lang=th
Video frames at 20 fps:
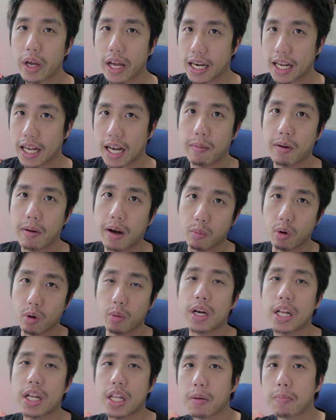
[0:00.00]
วเองนะครับขับร
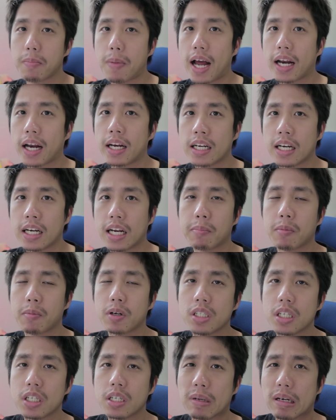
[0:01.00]
ถไปได้สักพักหนึ่งนะ
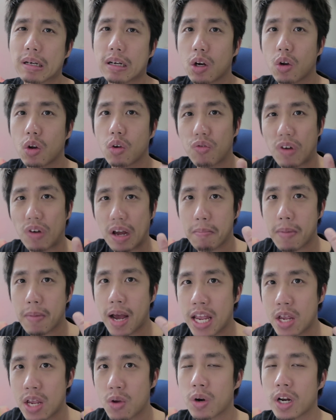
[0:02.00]
ก็เจอเหมือนกับรถไฟไห
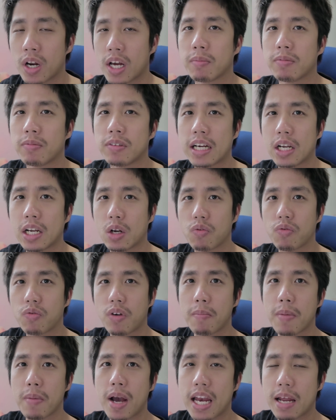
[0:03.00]
ม้อยู่นะครับซึ่งไอ้รถไฟ
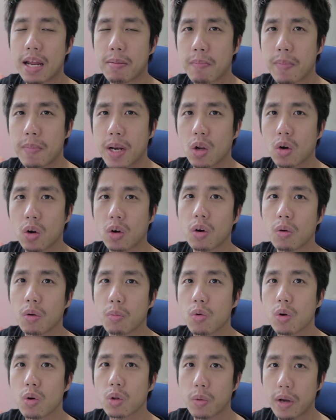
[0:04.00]
ไหม้เนี่ยมันเป็นรถของ
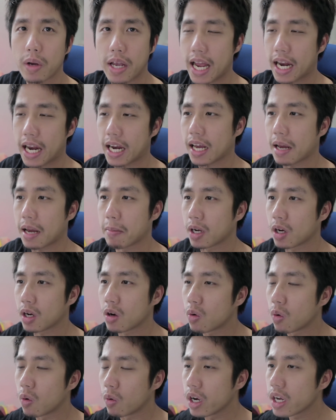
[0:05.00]
พวกตัวเองนะครับมัน
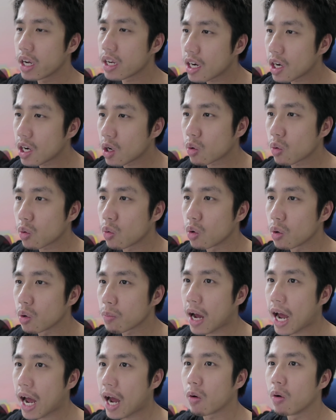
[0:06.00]
ก็งงว่าเฮ้ยนั่นรถกูห
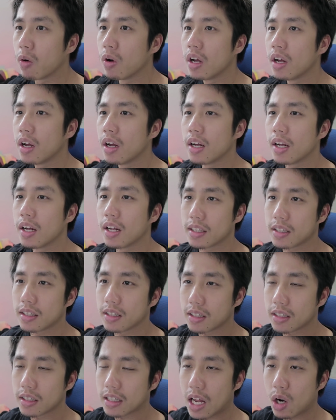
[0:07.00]
รือเปล่า
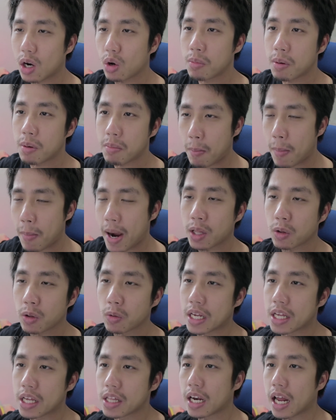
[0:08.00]
ถ้ารถมันมาไหม้ต
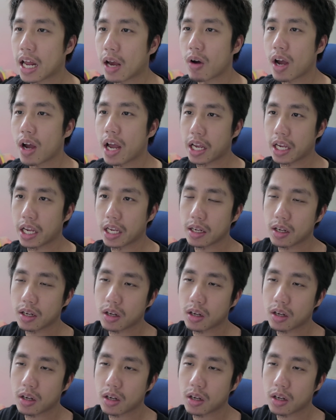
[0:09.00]
รงนี้แสดงว่าไอ้